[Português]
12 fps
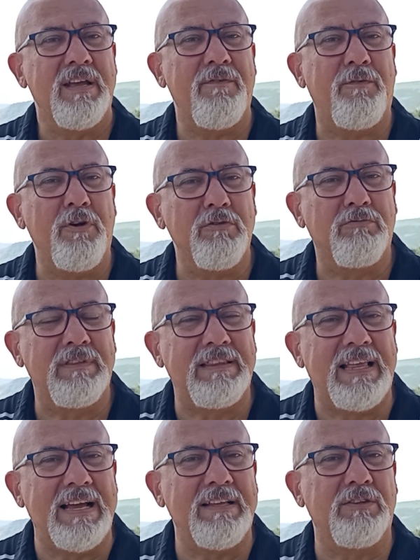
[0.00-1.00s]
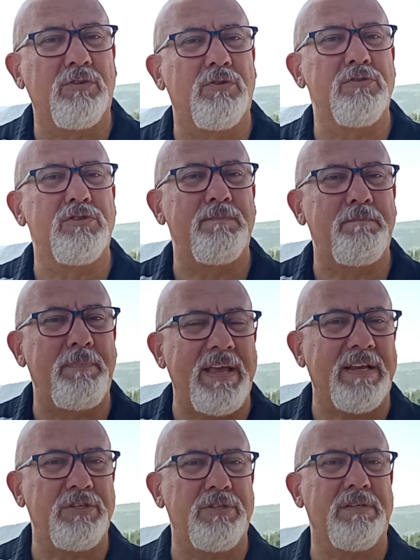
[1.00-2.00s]
E foram tantos
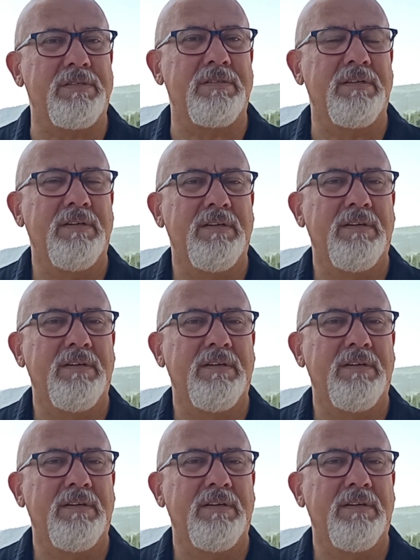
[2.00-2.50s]
peixes